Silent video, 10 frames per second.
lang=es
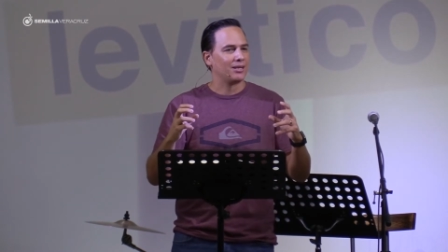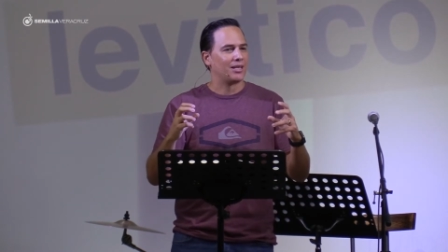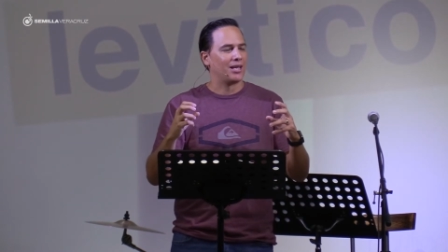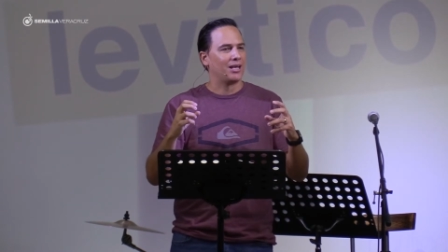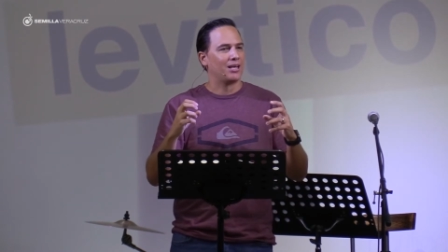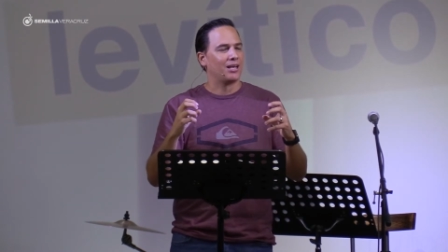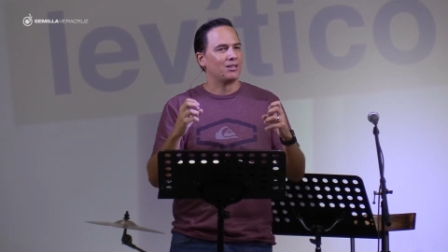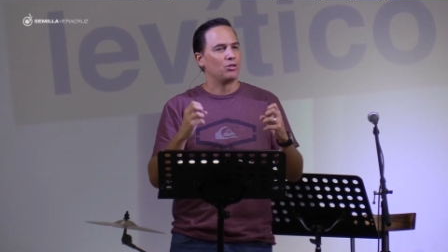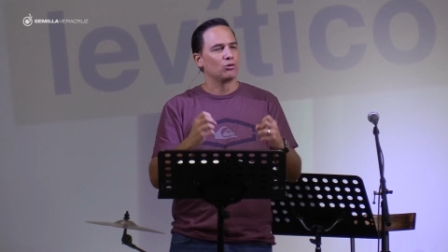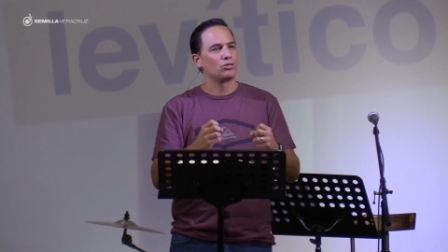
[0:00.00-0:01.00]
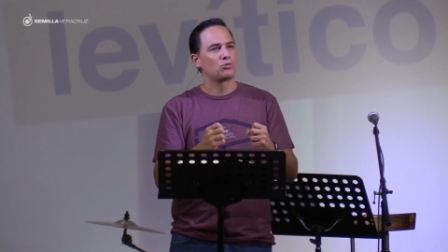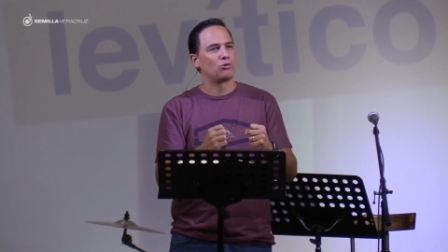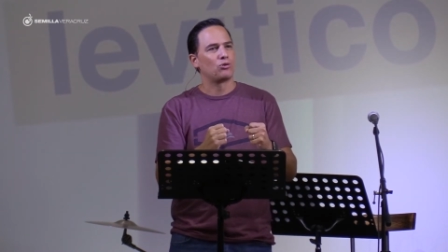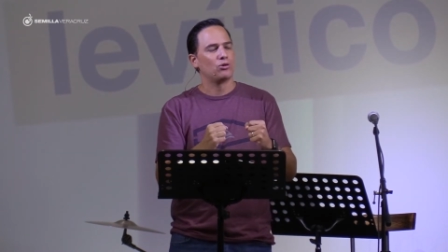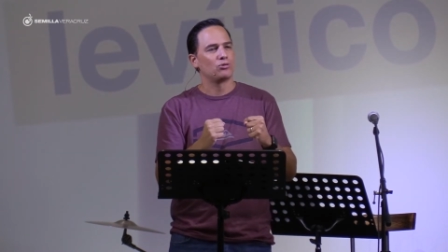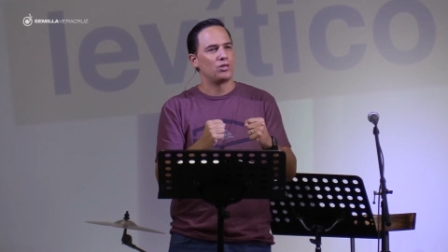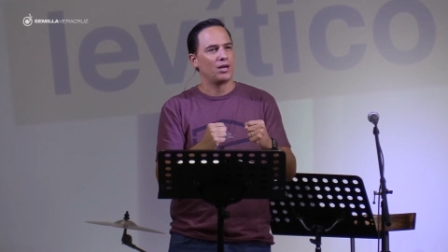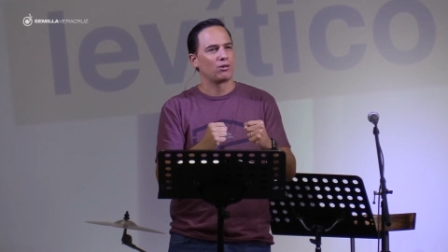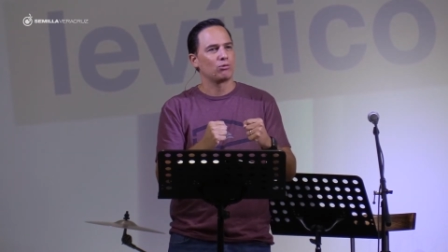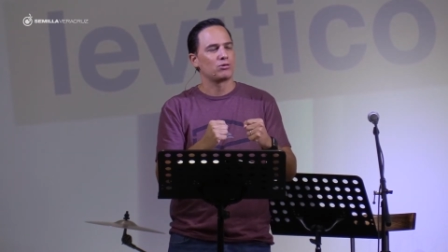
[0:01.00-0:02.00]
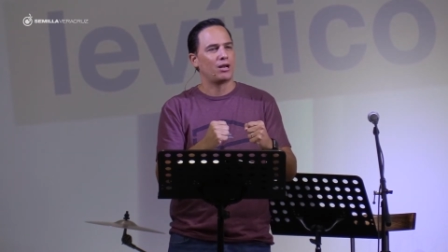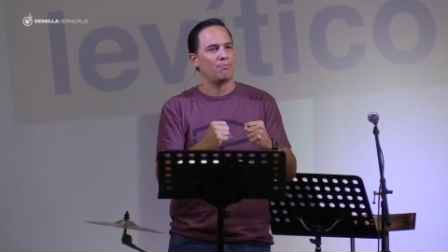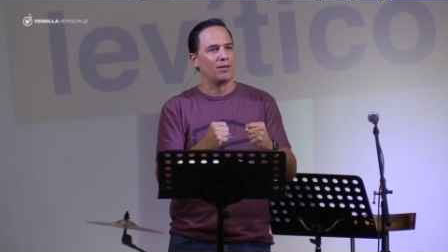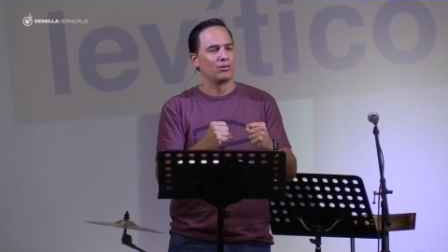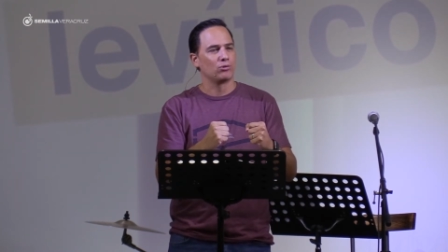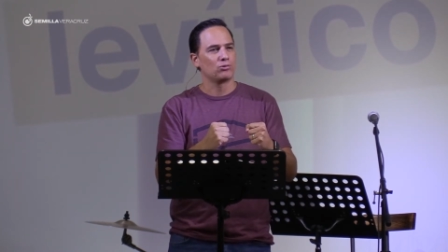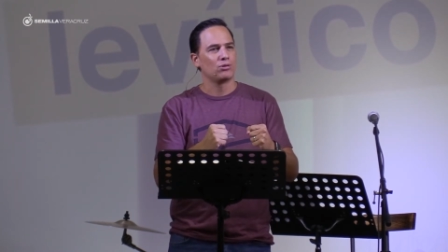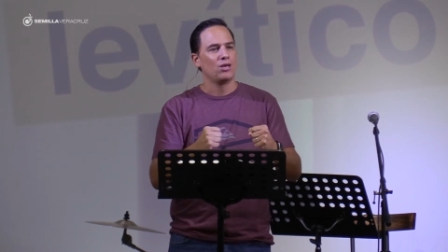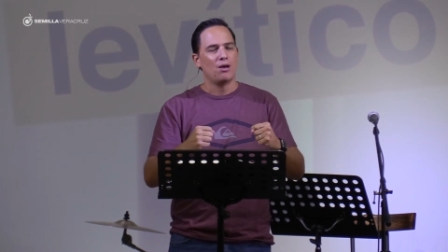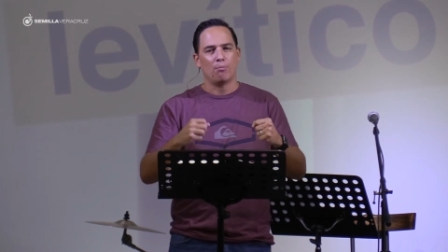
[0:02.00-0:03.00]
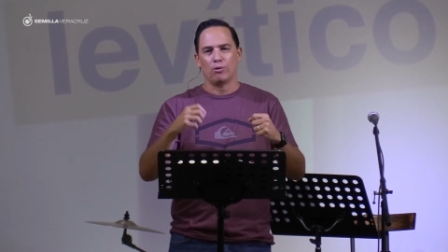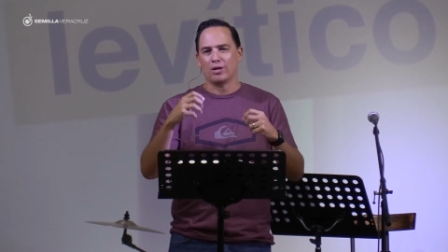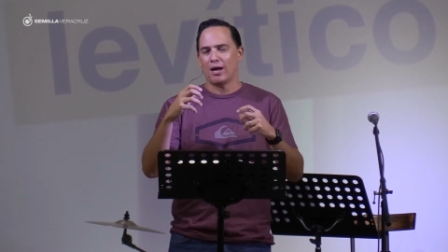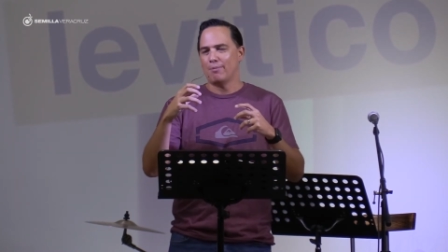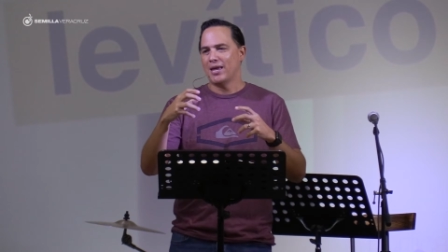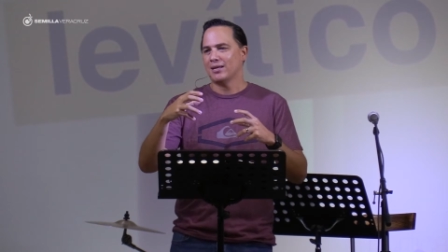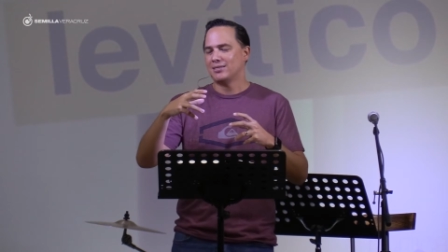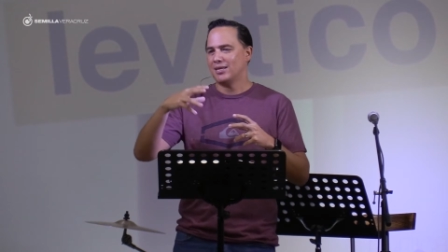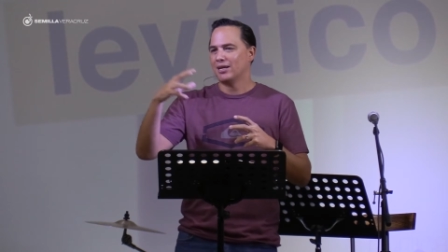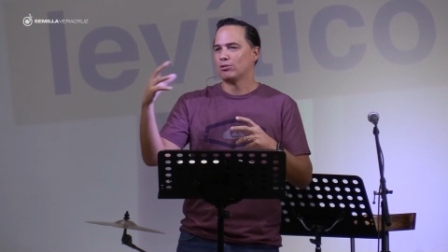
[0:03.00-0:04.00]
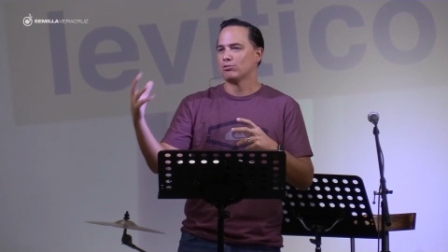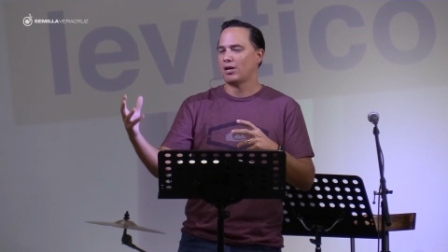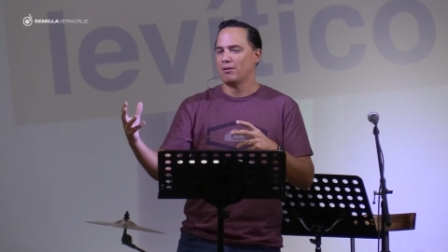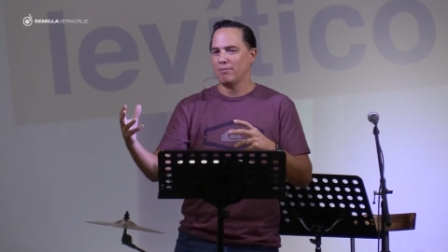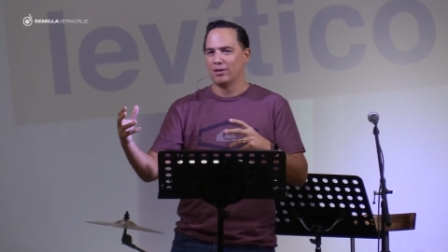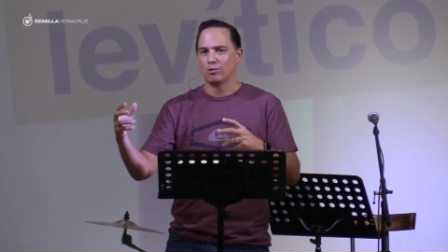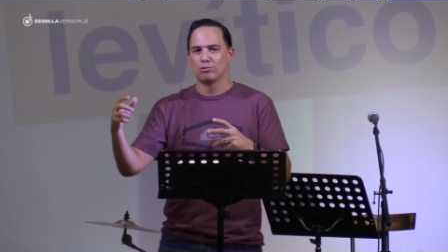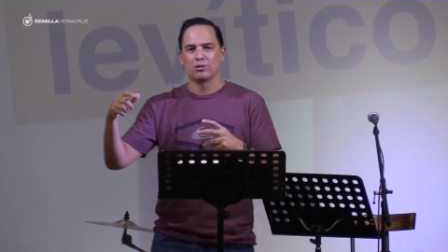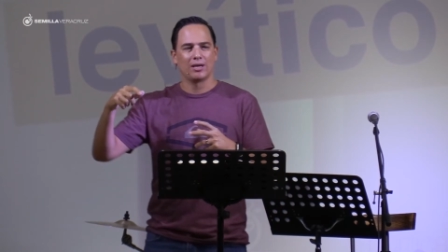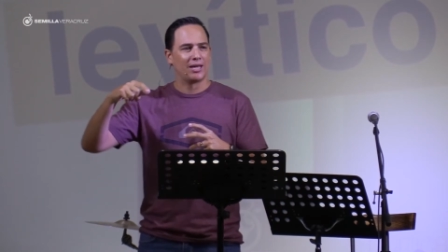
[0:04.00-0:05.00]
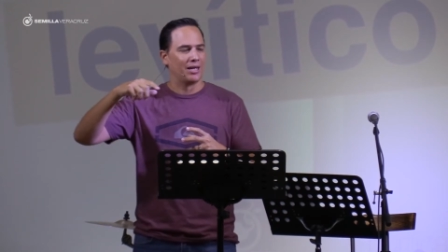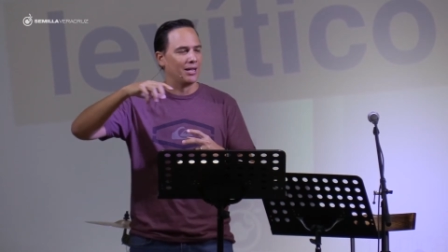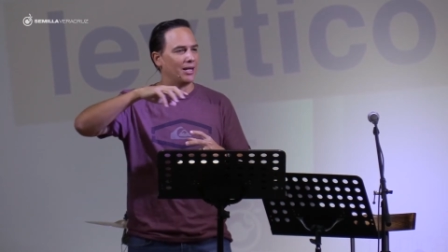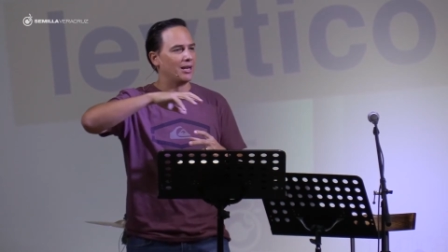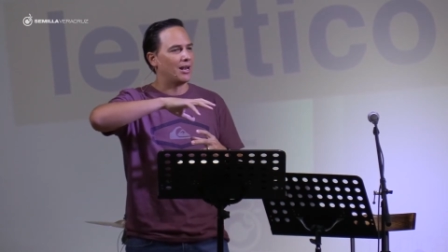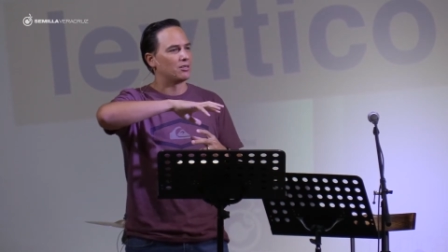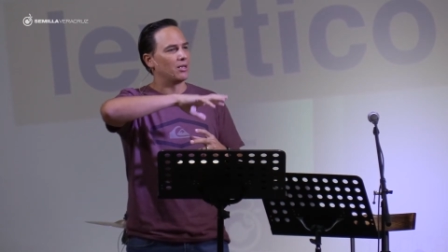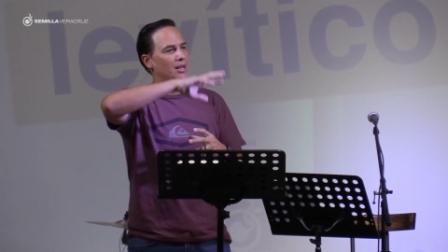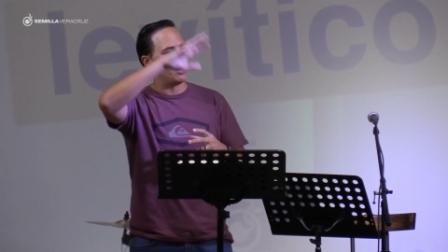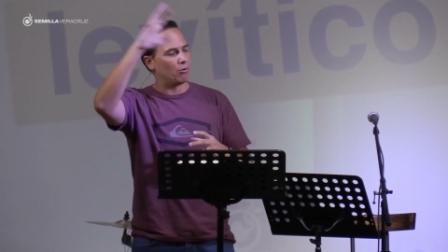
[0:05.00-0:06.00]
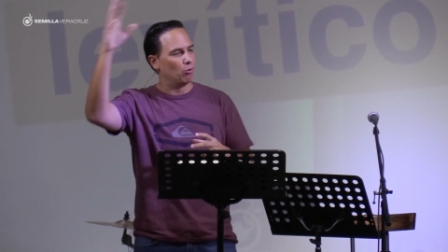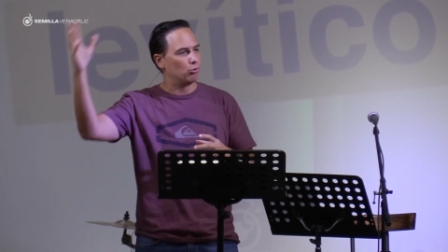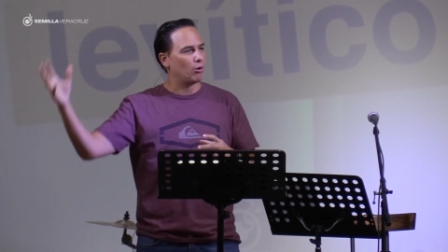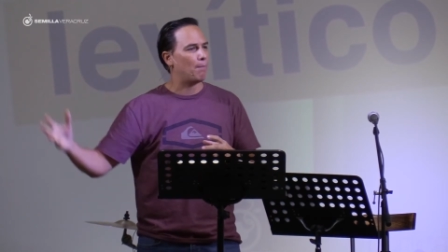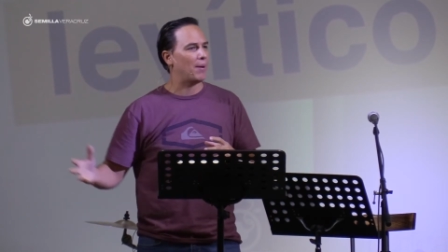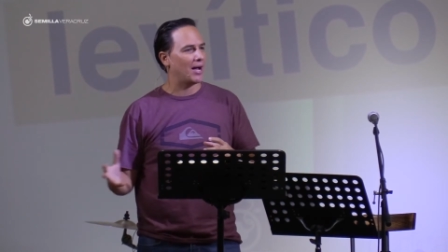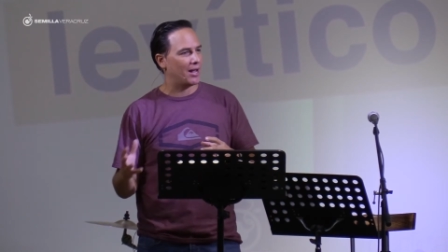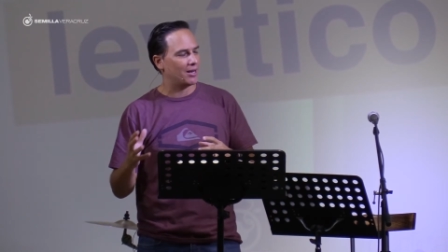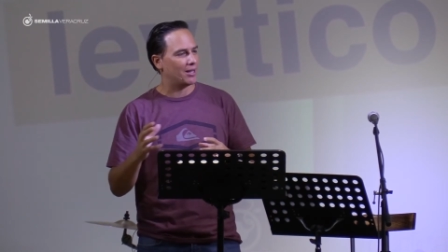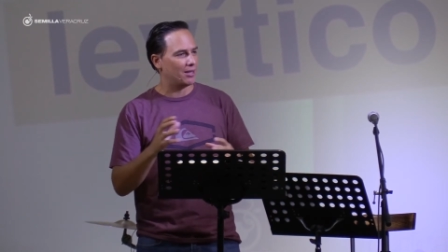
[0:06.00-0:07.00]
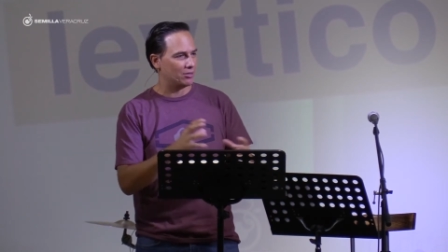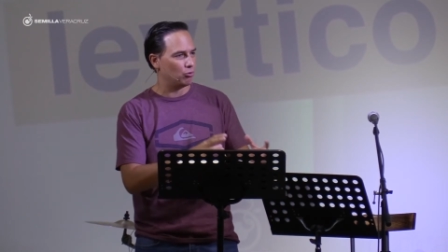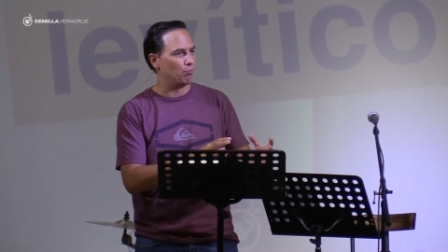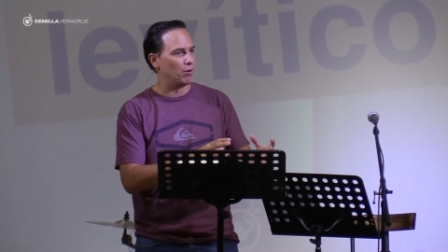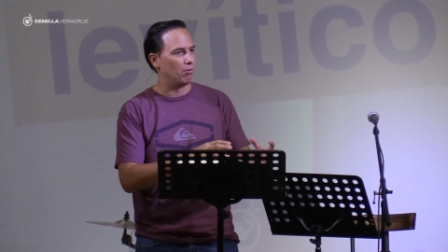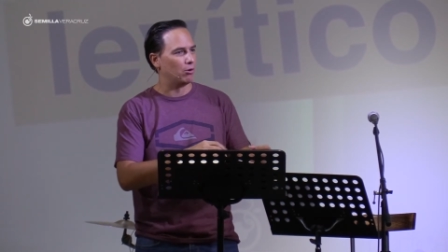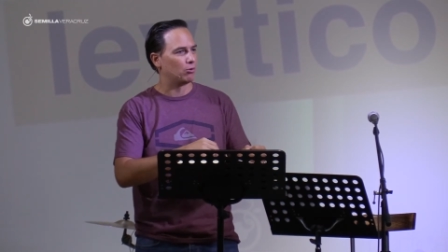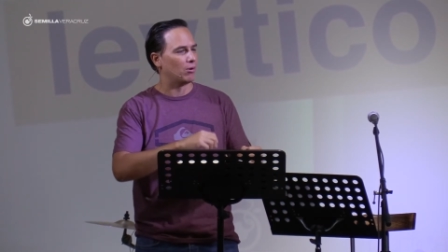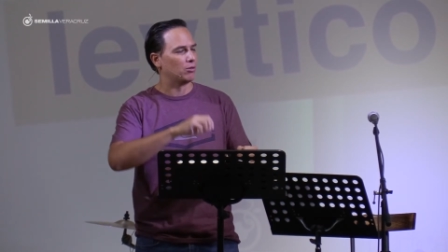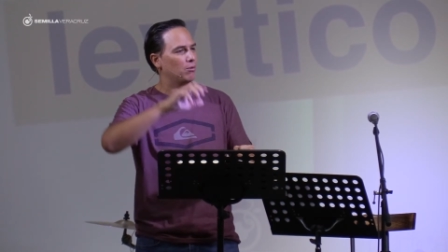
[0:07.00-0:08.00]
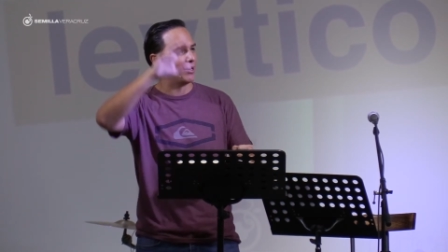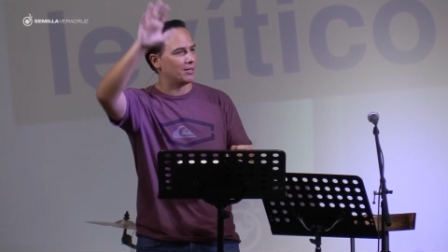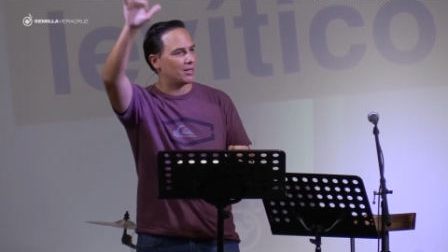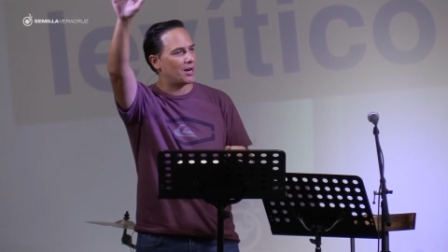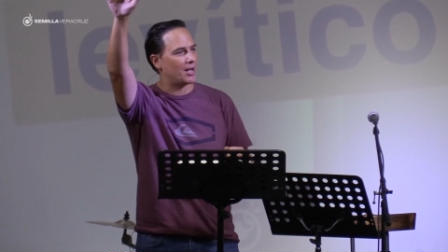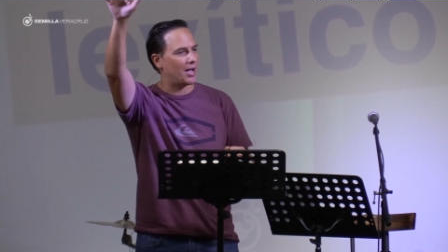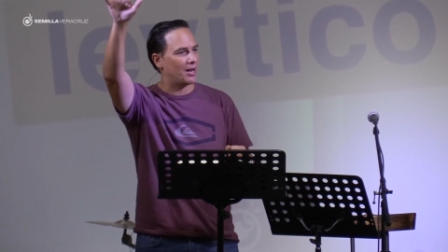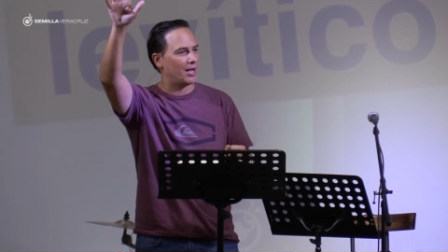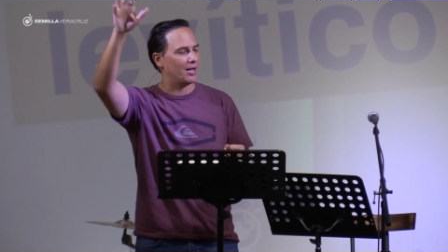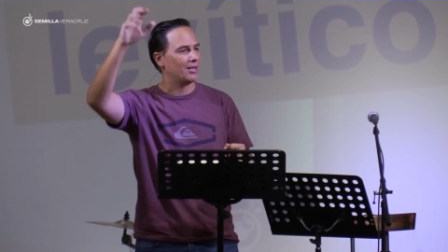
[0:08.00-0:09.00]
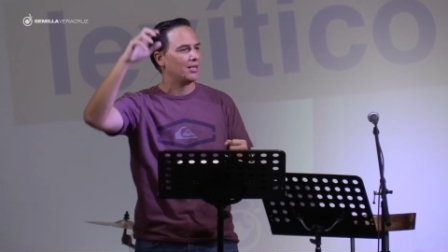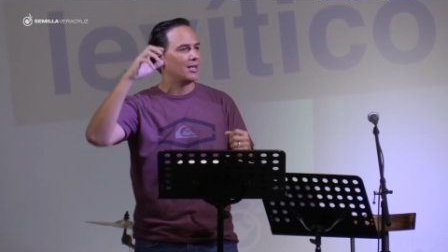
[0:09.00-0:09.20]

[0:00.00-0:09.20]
que Dios escogió ciertos alimentos porque había ciertos alimentos que en la, cultura pagana de su pueblo, cuando iban a entrar a Cana,